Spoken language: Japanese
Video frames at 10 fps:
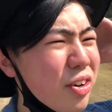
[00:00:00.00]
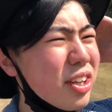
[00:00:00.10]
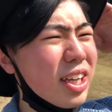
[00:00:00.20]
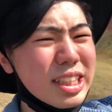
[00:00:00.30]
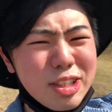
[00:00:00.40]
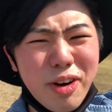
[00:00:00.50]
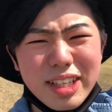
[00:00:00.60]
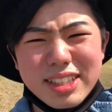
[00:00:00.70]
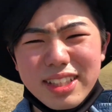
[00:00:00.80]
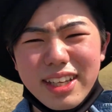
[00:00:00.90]
あ、これなんかすご
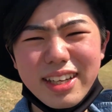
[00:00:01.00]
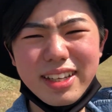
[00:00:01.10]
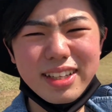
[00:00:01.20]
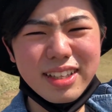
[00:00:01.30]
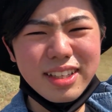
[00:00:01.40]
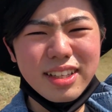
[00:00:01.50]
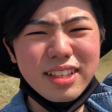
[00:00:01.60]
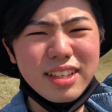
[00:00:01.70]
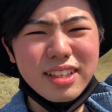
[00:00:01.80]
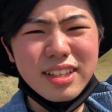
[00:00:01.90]
い暑いね。
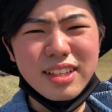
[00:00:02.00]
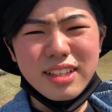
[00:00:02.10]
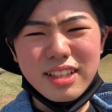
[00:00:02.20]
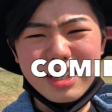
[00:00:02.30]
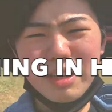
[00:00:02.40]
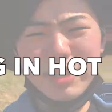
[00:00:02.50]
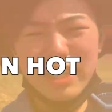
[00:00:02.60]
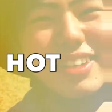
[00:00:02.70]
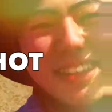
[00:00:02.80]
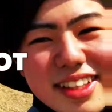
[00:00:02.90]
暑いね。
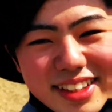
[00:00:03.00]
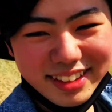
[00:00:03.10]
カメリーハー。